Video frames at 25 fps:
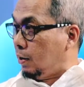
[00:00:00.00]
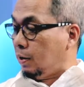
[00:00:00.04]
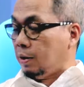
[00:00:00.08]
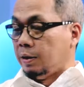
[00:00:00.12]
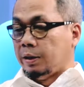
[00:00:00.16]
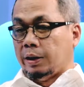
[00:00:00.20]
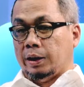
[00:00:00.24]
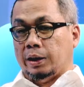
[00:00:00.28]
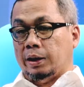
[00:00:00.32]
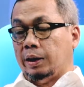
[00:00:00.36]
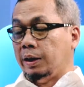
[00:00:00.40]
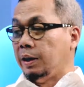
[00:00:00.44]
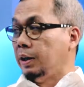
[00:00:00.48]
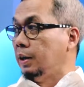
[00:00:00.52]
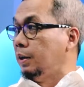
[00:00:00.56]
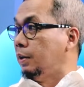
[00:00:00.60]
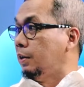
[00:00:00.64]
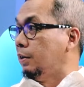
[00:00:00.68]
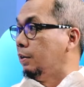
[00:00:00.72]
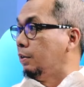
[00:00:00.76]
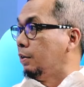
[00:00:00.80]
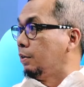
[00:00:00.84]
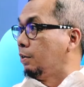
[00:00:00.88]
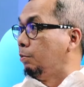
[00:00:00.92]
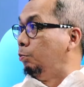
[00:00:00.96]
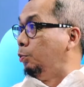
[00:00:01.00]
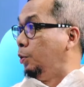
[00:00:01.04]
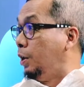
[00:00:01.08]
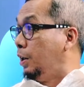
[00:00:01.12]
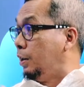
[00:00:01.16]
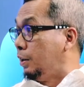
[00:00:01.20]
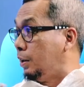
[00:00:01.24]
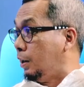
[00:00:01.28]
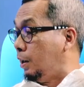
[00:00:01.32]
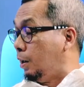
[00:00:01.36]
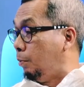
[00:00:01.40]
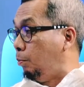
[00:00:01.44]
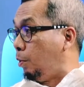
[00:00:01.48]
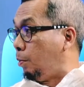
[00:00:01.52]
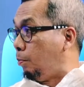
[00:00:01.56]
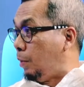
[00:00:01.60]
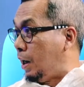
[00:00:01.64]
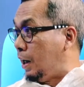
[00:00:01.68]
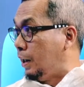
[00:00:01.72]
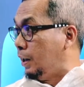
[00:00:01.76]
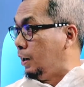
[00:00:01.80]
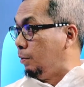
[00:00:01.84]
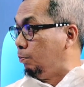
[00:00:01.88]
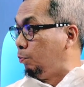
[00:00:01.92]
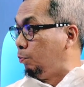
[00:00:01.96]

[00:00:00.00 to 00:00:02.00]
ini kemudian tidak bermain